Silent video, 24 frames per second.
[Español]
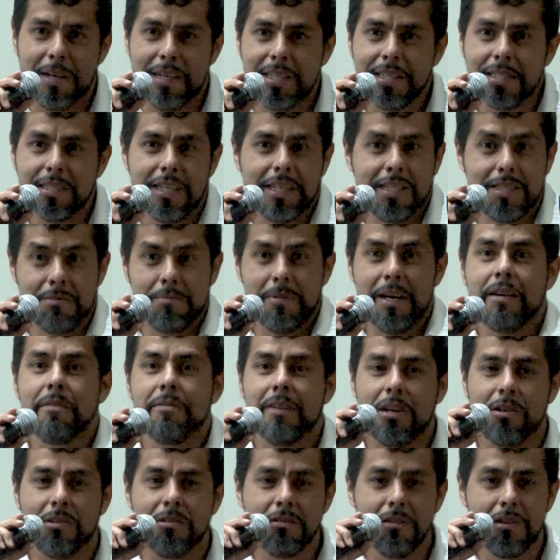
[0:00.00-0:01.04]
país es
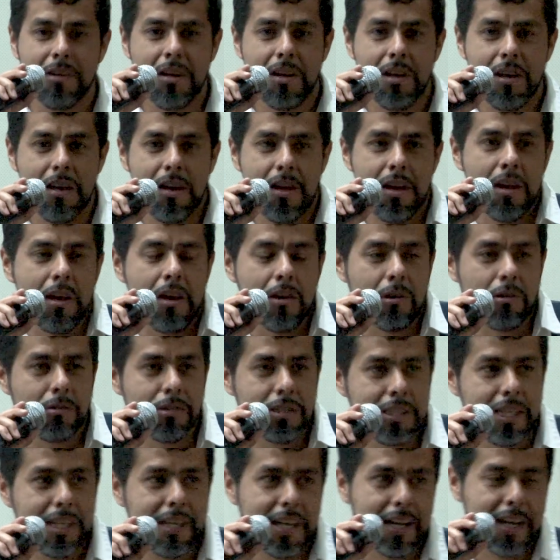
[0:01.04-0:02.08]
bárbaro,
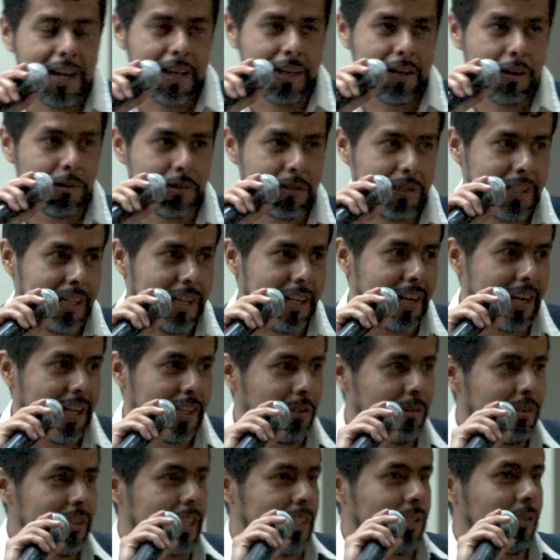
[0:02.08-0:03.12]

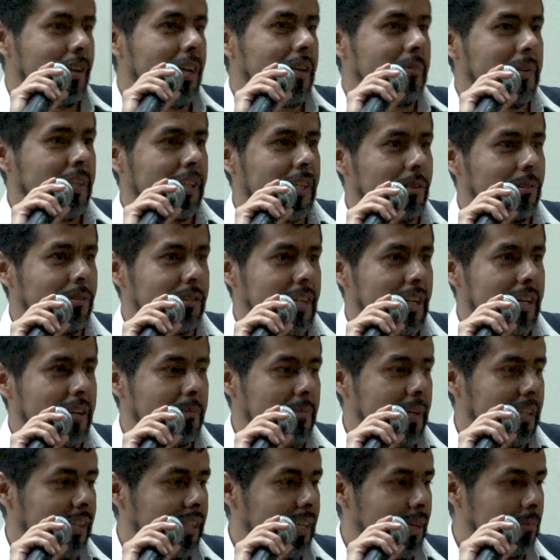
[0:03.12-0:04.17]
considerando que solamente nos
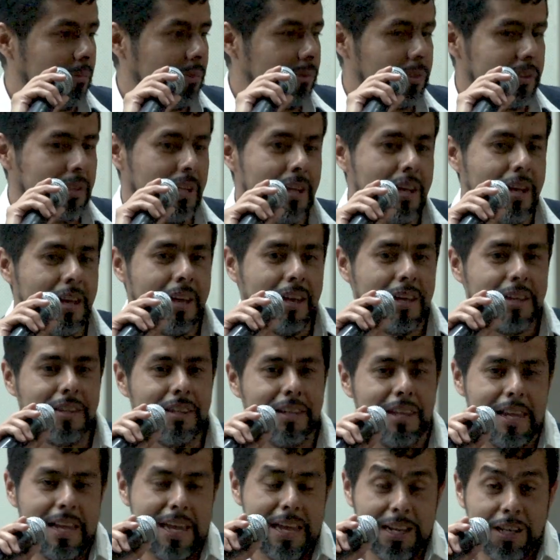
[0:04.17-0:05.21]
alimentamos
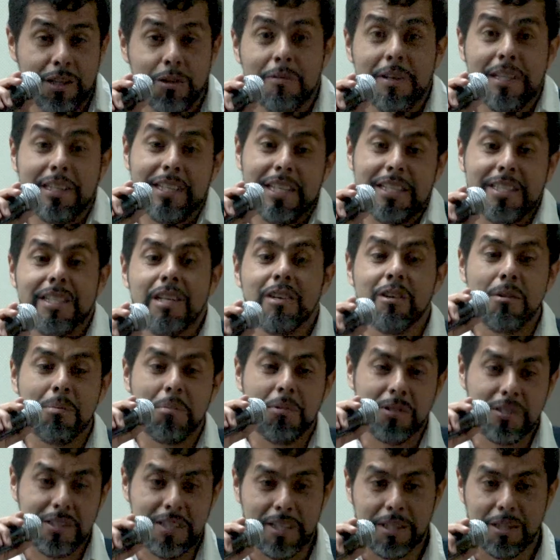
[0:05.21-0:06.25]
el
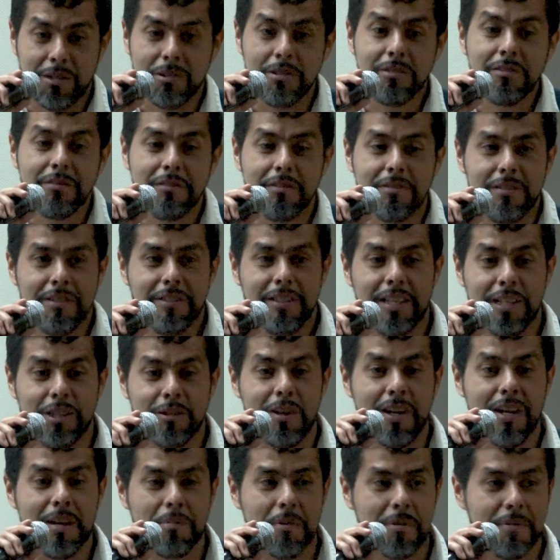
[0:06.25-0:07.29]
95% de
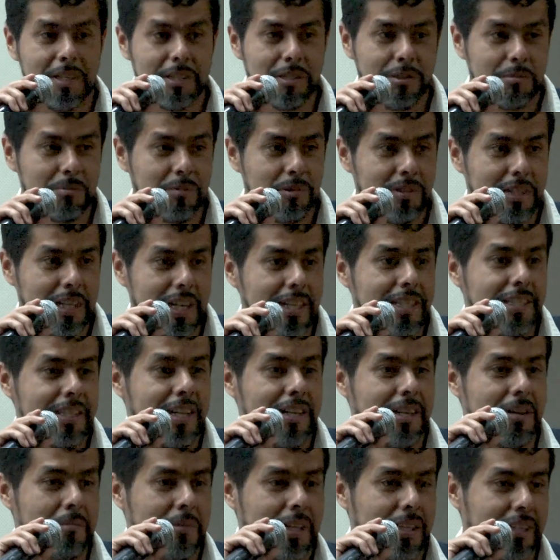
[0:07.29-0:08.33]
toda la población mundial se
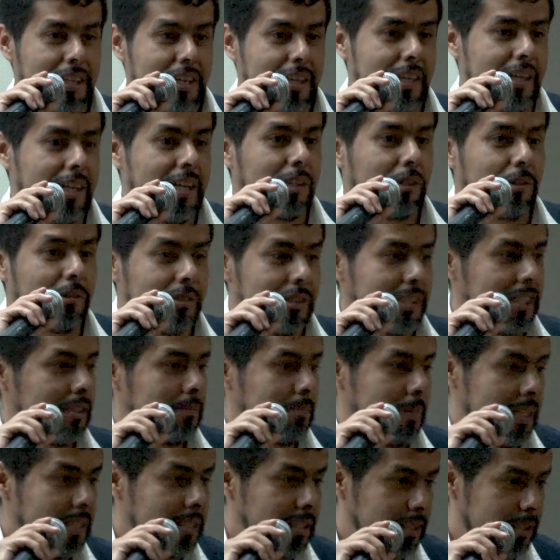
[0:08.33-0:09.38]
alimenta de 14
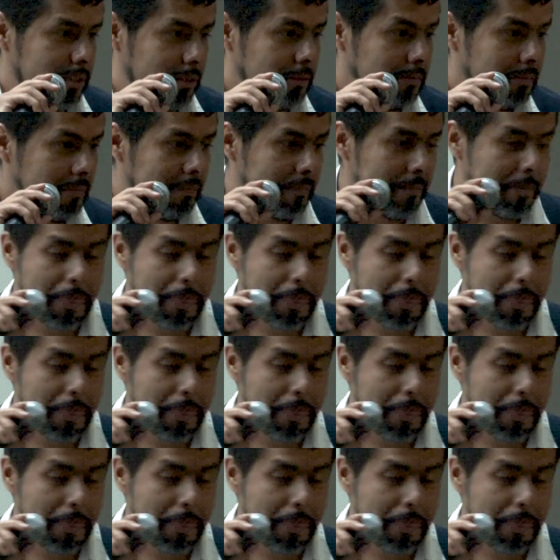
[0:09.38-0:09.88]
especies. ¿no?